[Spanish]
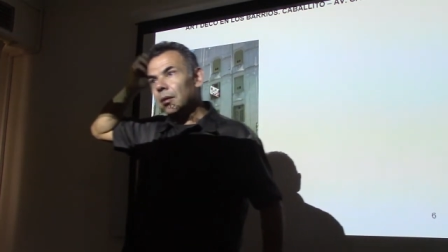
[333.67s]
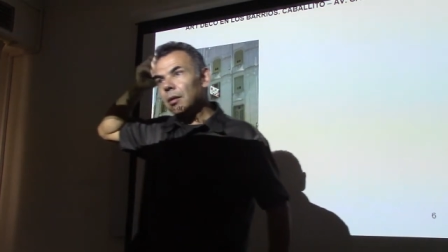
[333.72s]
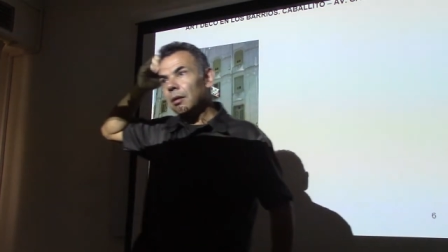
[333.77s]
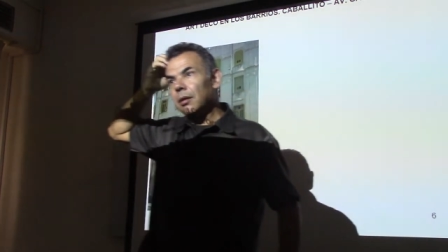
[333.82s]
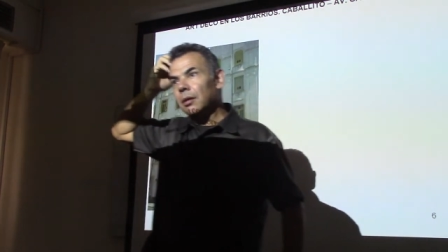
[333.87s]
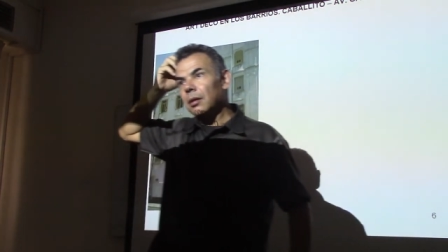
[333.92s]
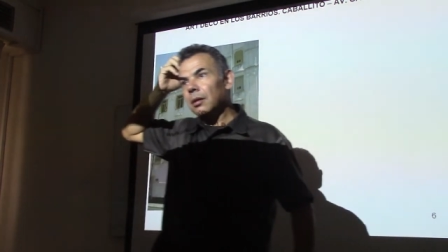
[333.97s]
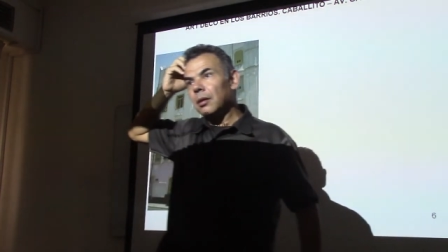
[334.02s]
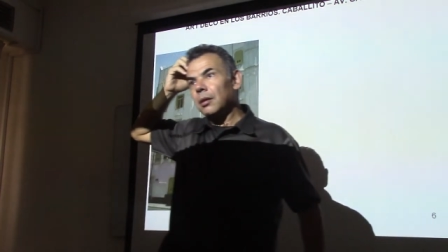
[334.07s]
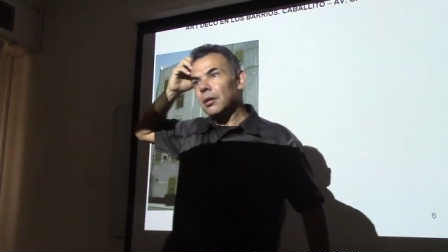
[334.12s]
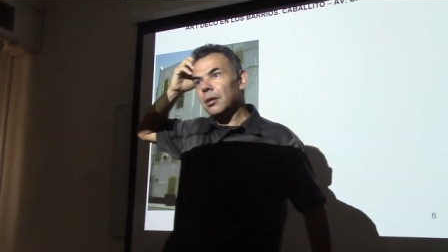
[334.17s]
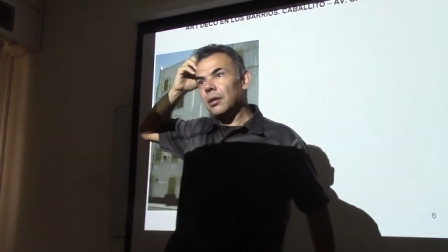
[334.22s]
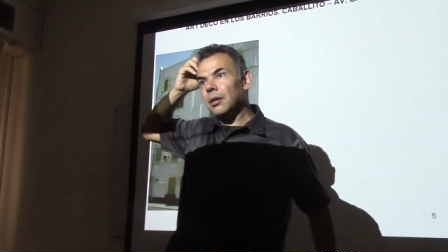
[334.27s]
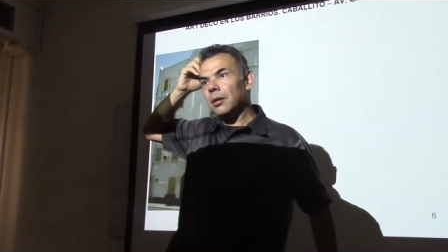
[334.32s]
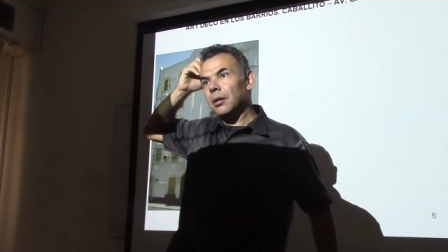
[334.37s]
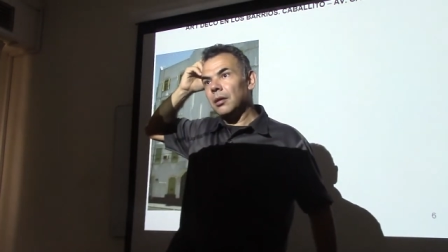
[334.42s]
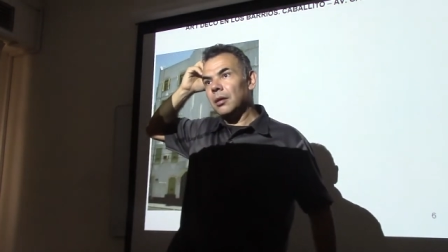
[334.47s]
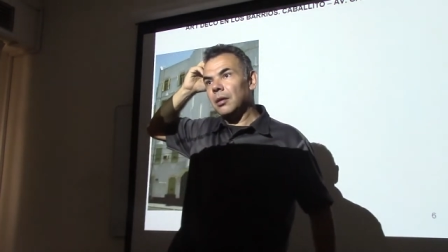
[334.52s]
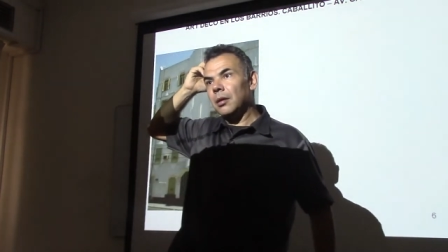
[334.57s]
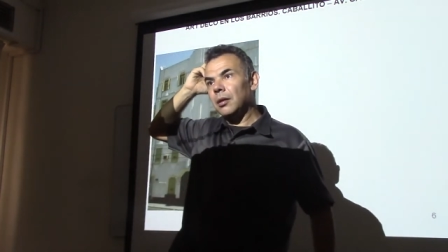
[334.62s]
Escarabino
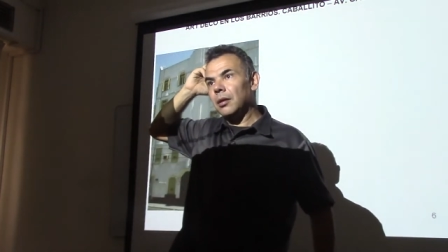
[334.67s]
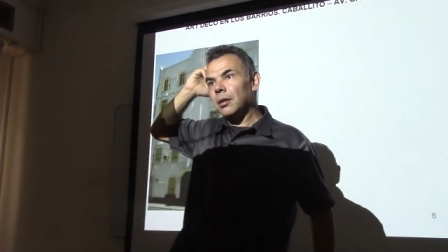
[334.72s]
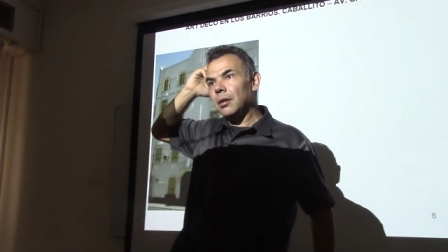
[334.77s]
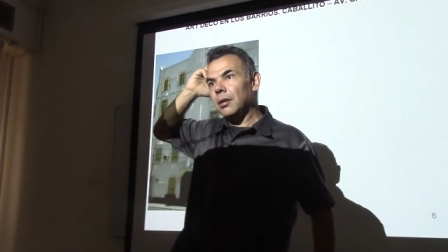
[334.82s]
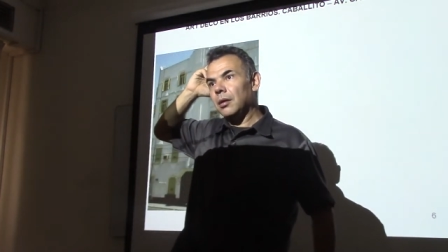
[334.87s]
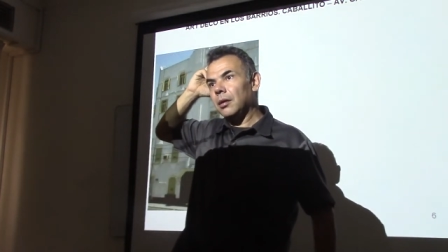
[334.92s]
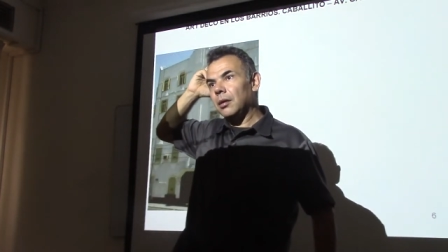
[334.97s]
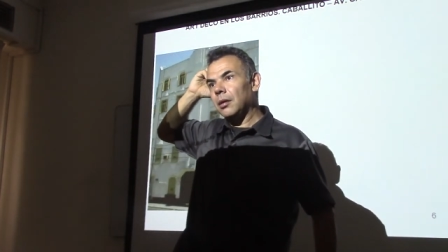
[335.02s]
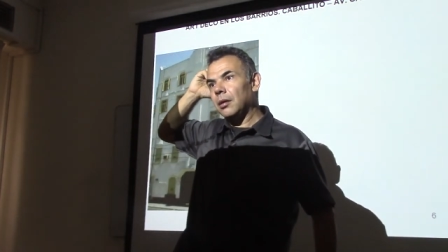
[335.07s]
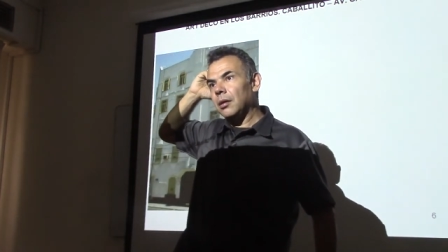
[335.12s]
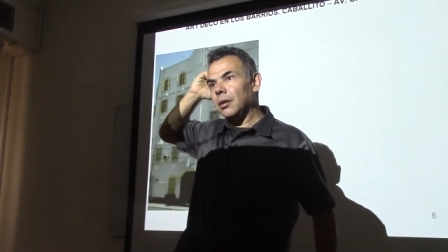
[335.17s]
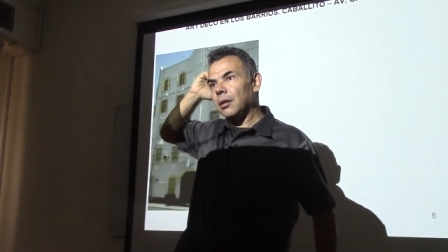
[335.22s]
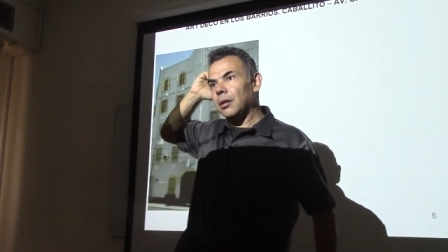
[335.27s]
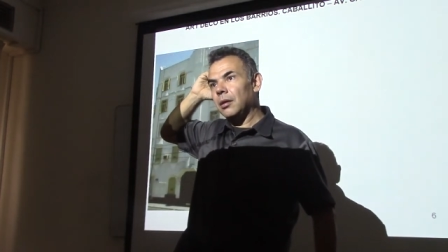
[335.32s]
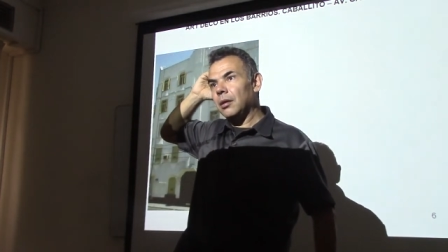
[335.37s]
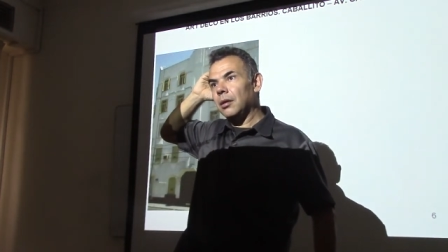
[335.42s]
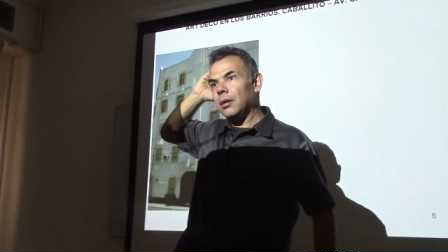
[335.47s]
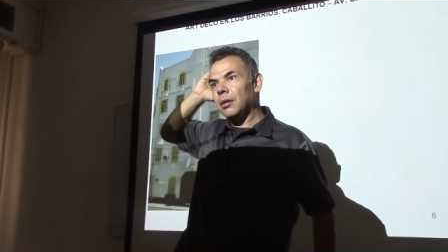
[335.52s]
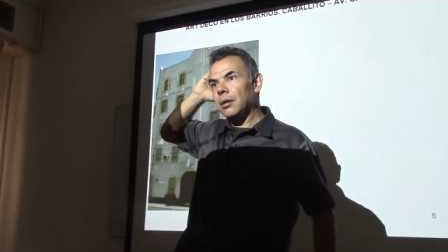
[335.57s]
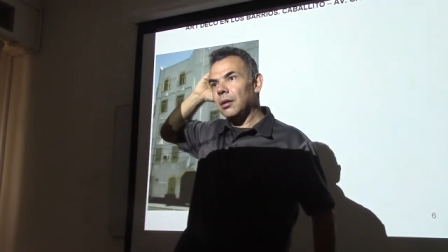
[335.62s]
a
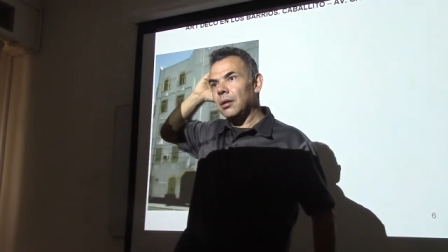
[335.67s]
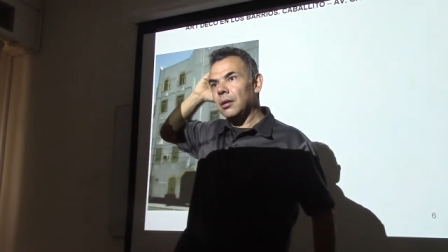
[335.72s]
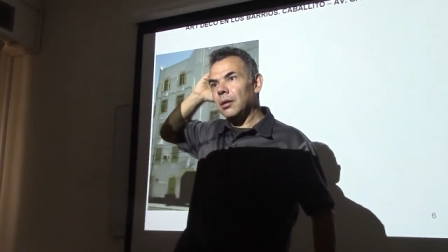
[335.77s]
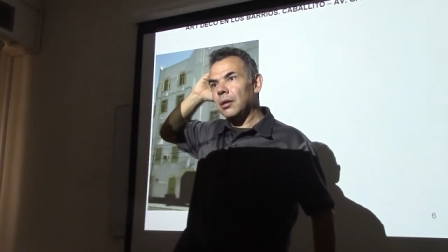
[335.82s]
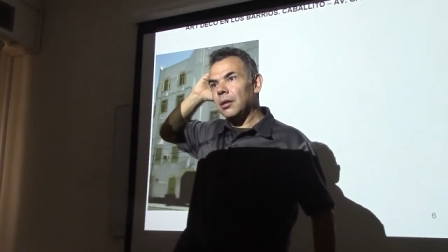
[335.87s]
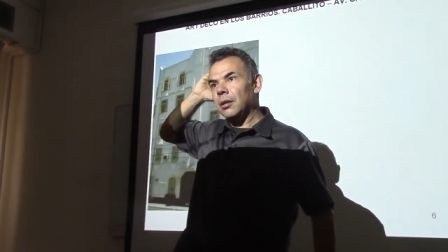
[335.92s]
medio cuadra.